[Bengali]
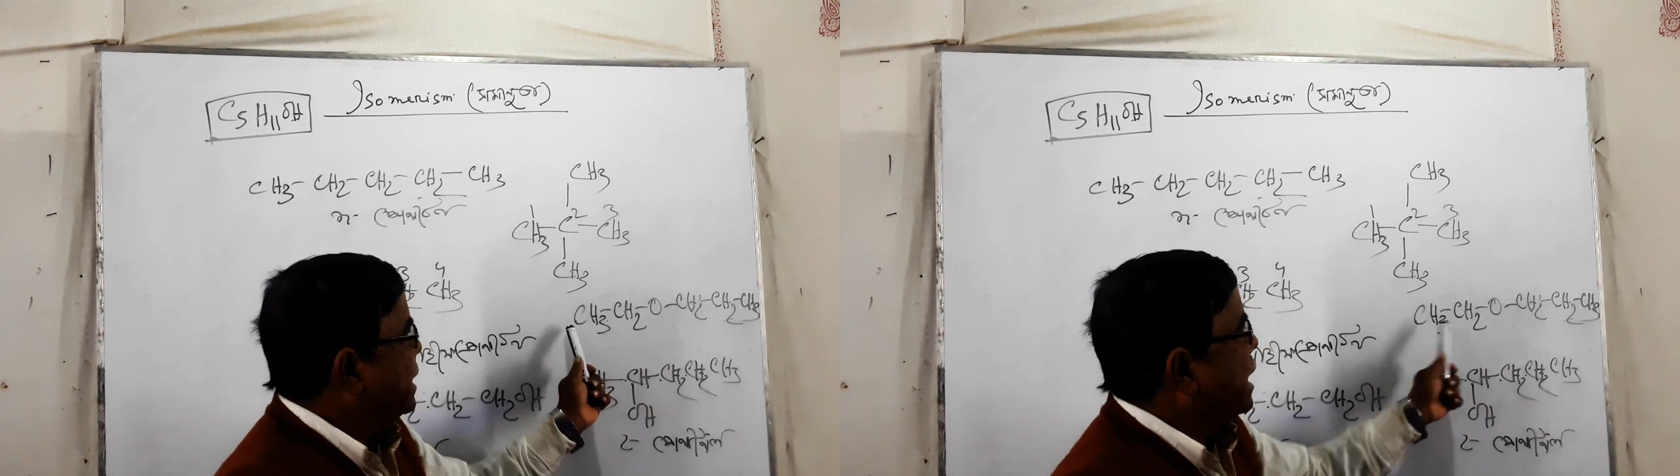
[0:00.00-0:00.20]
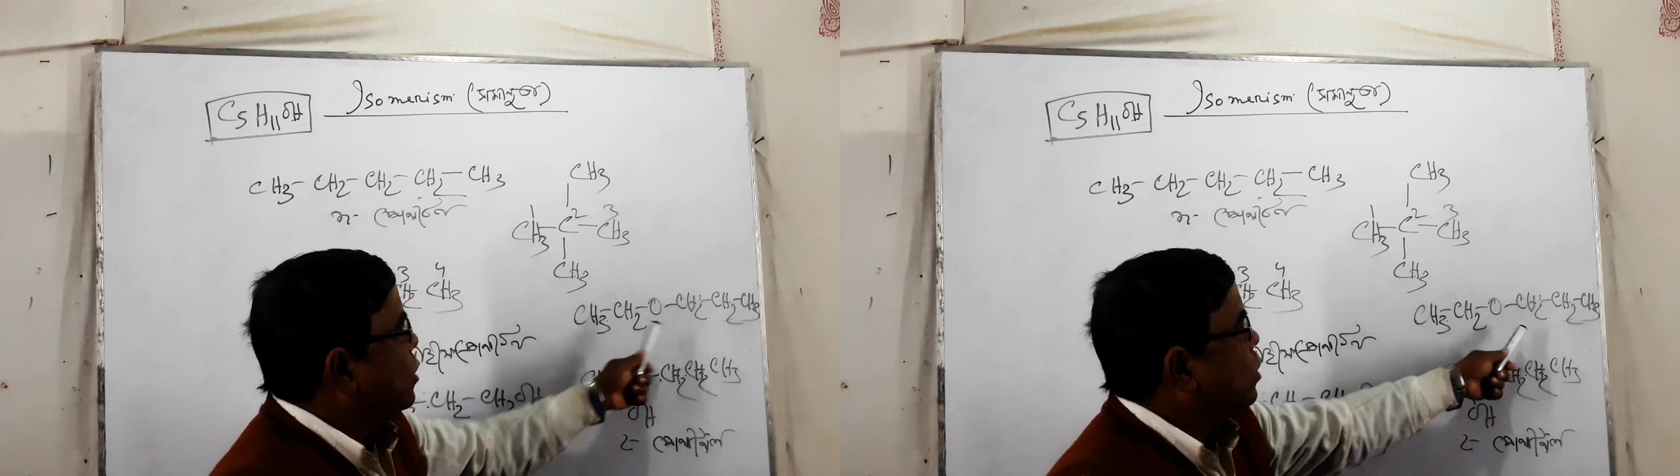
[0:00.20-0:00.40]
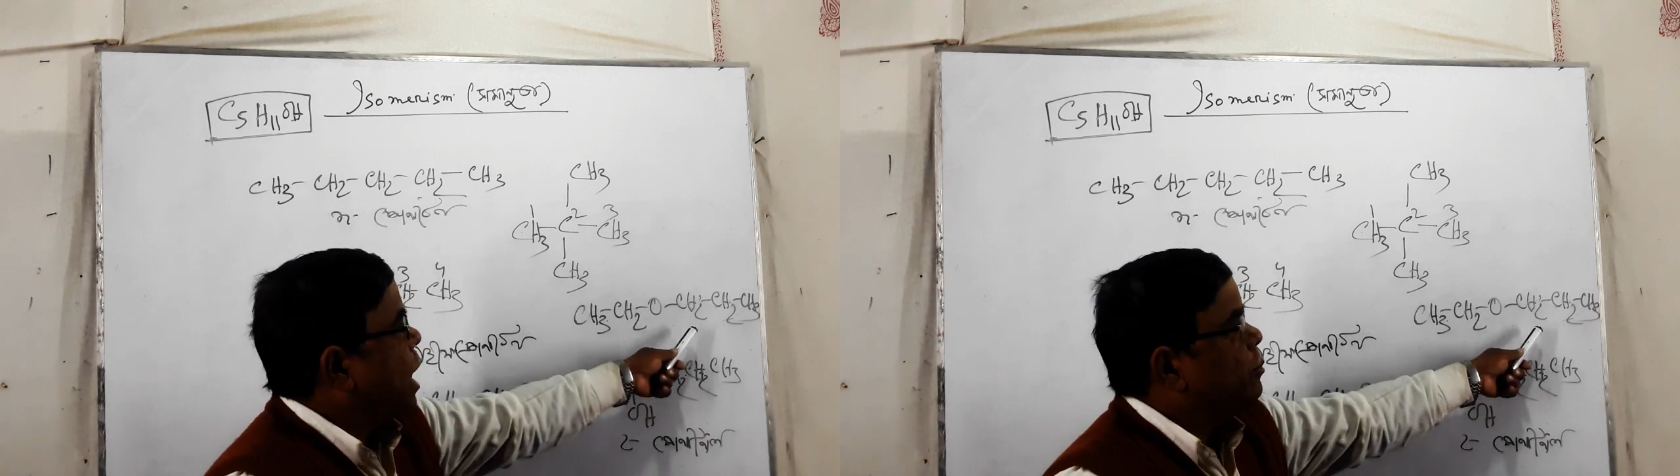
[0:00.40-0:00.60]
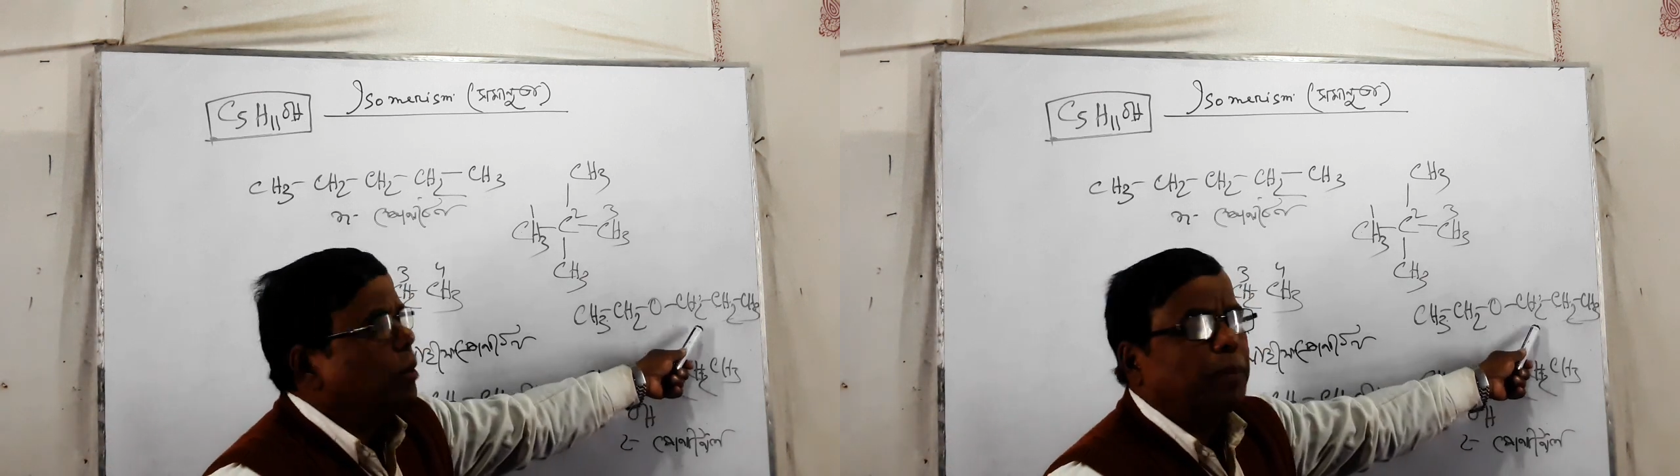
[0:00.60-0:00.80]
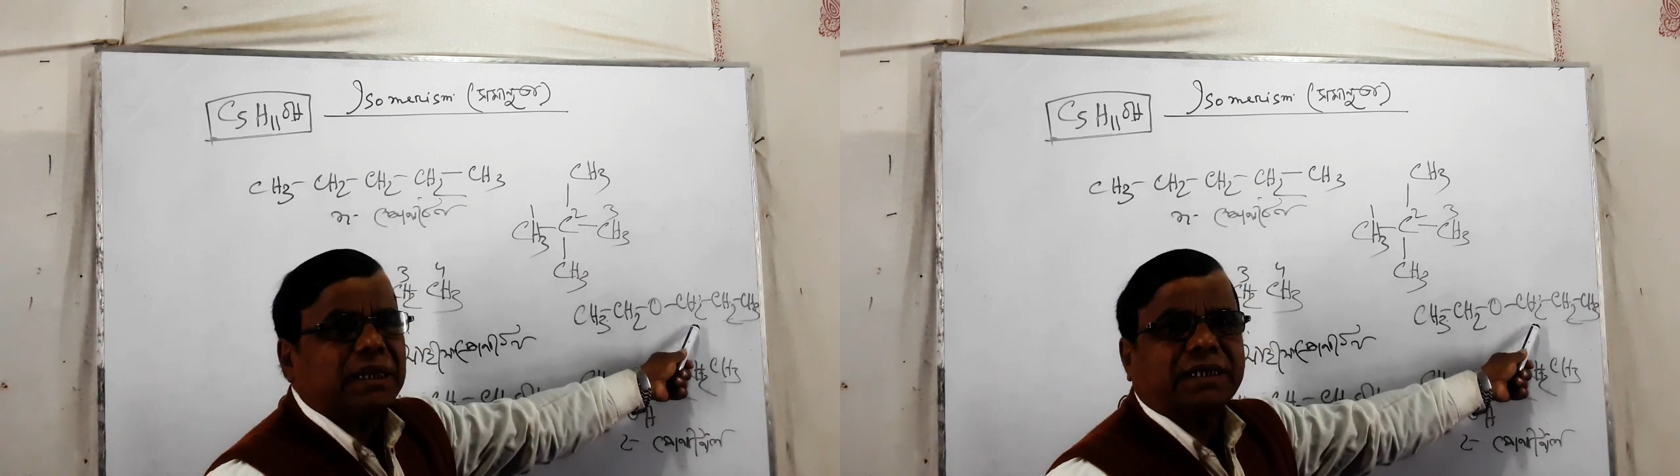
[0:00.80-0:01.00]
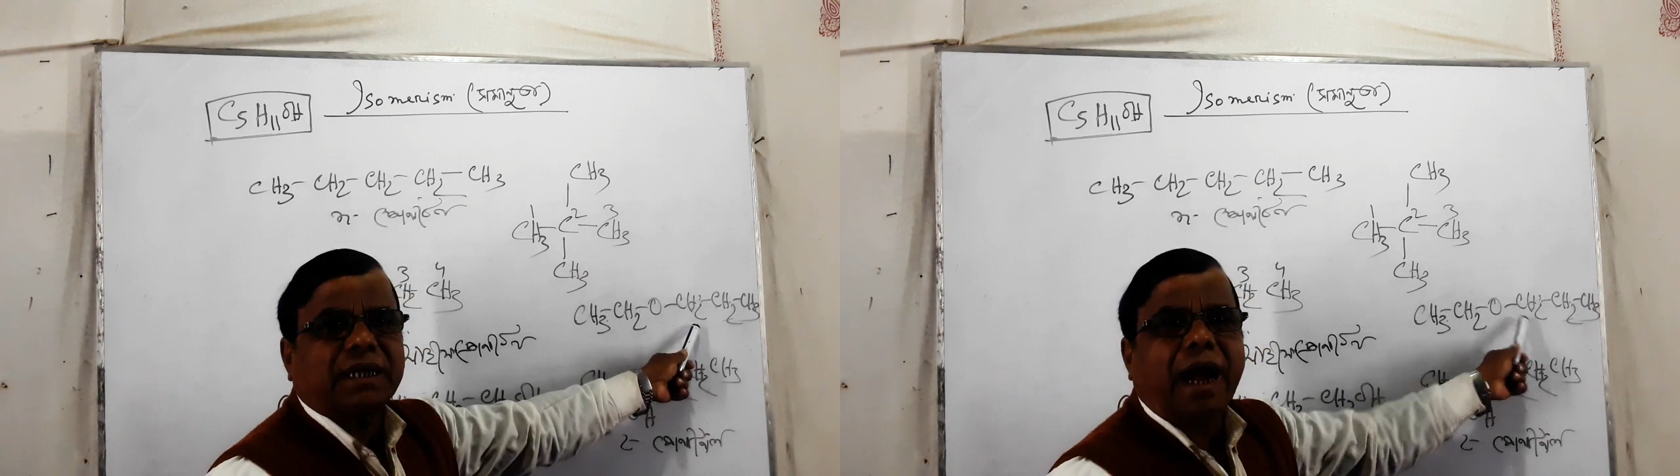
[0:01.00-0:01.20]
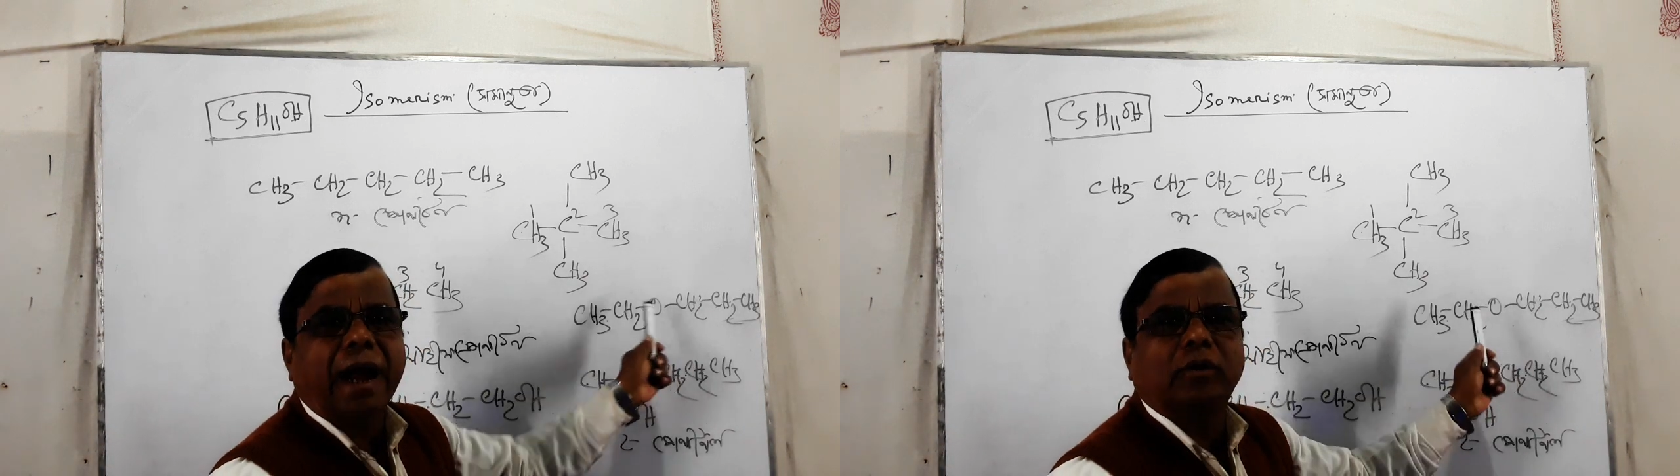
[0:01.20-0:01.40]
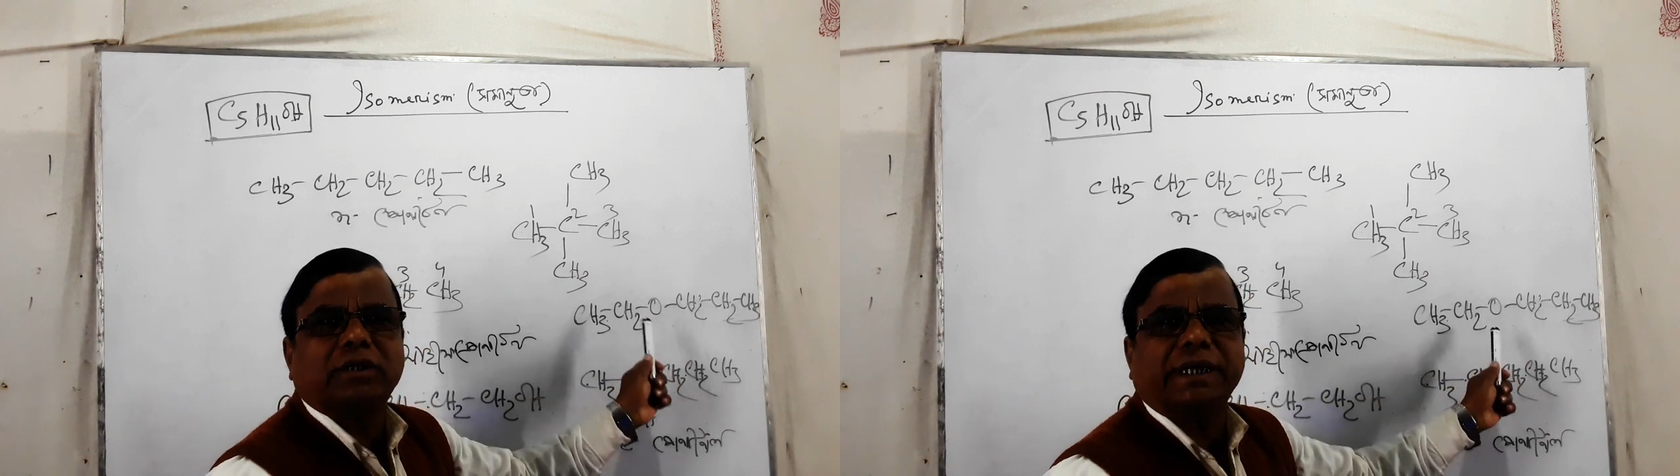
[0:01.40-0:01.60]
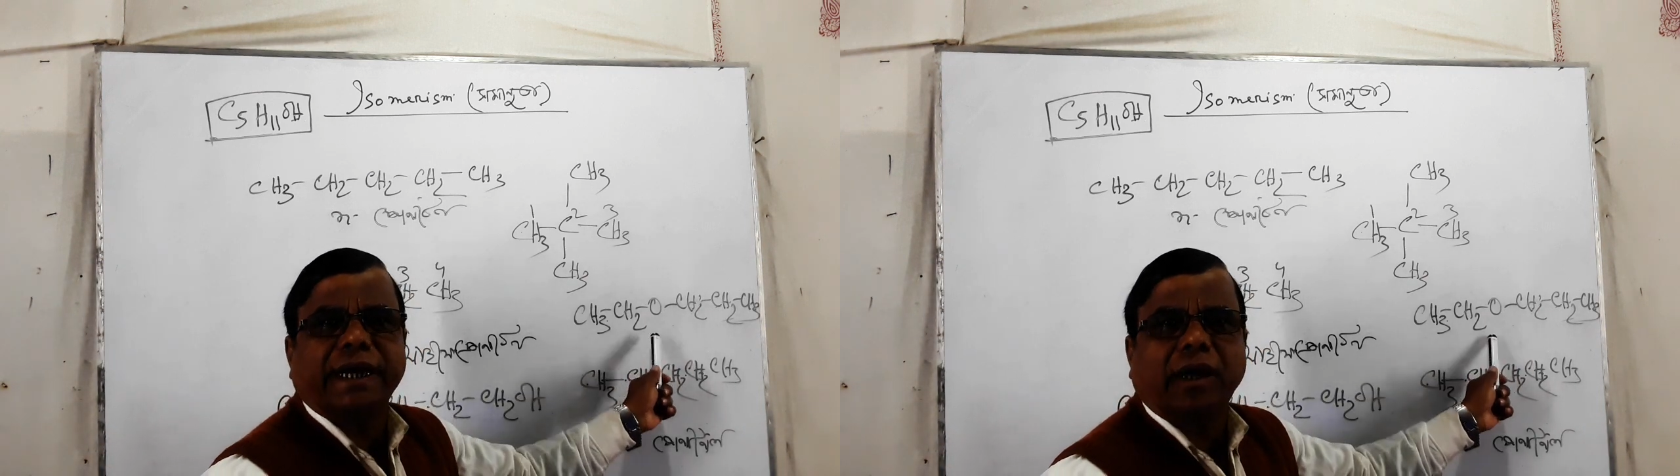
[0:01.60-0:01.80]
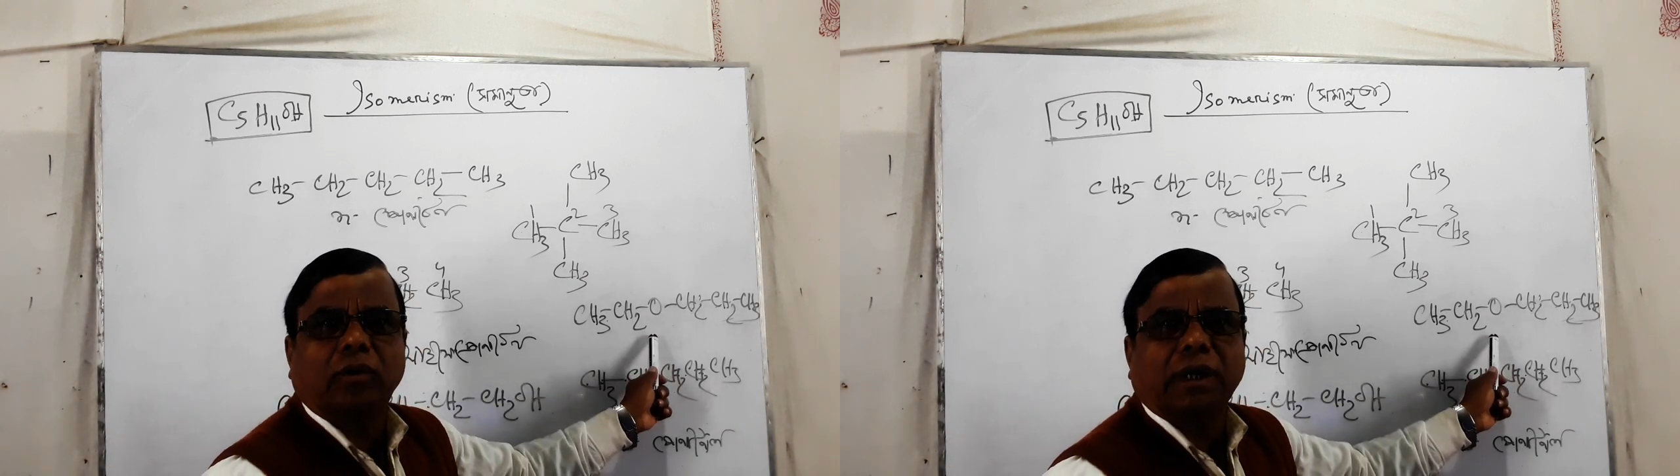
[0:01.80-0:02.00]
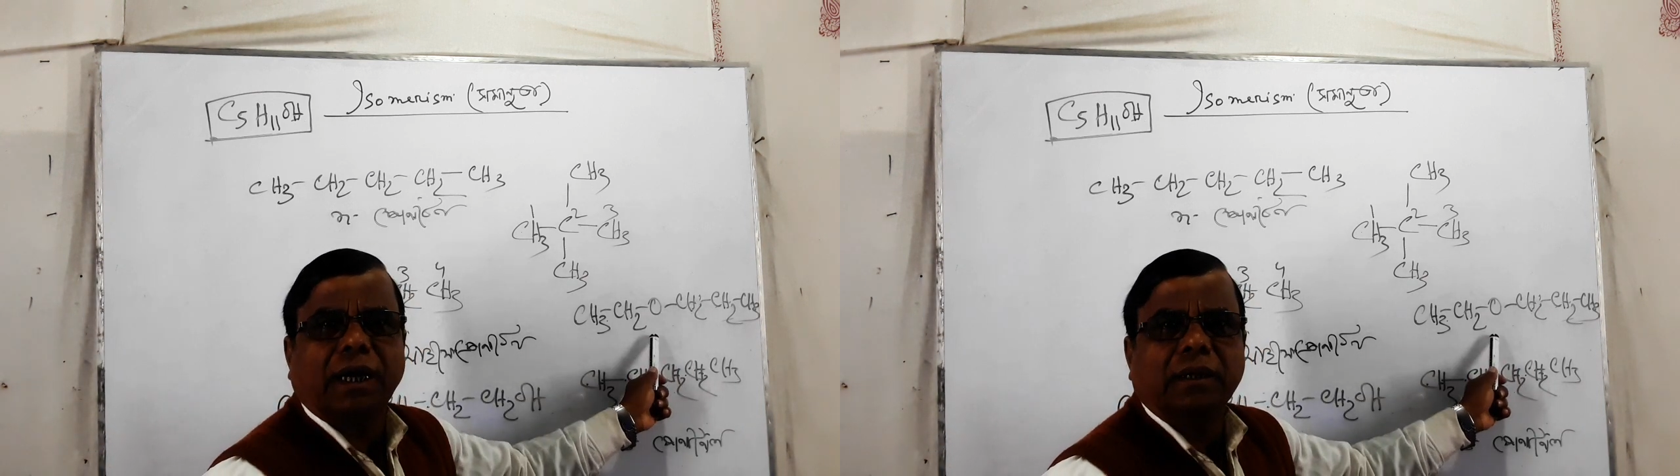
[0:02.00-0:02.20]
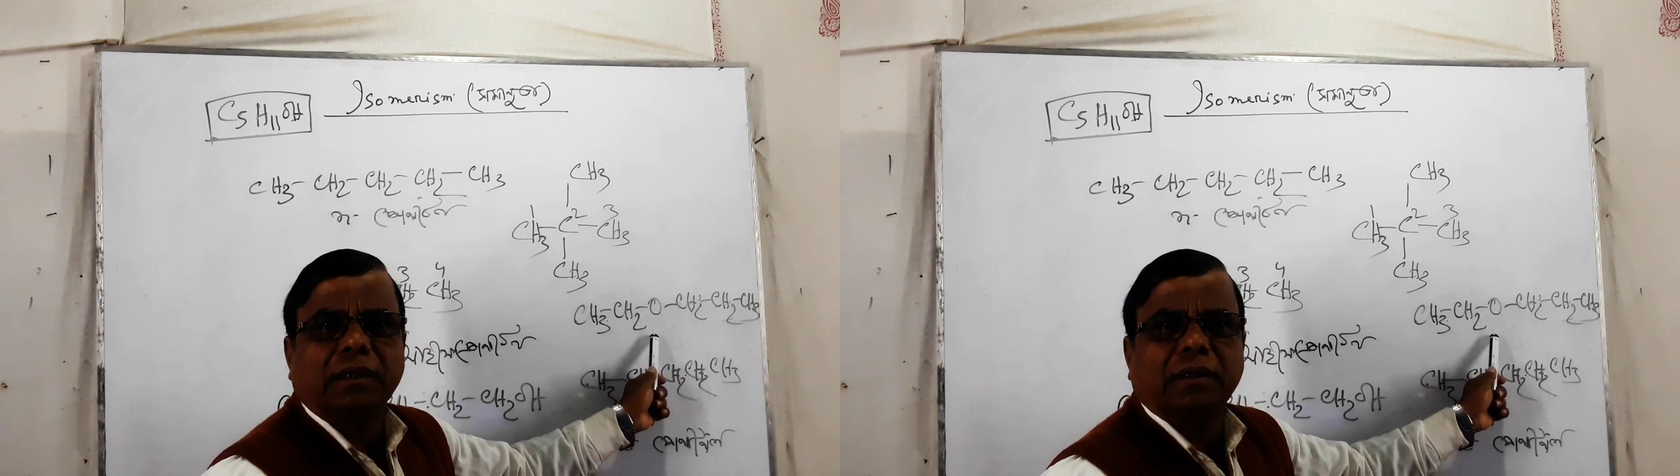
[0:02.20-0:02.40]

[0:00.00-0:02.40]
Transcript: এখানেও কার্বন পাঁচটা হাইড্রোজেন এগারোটা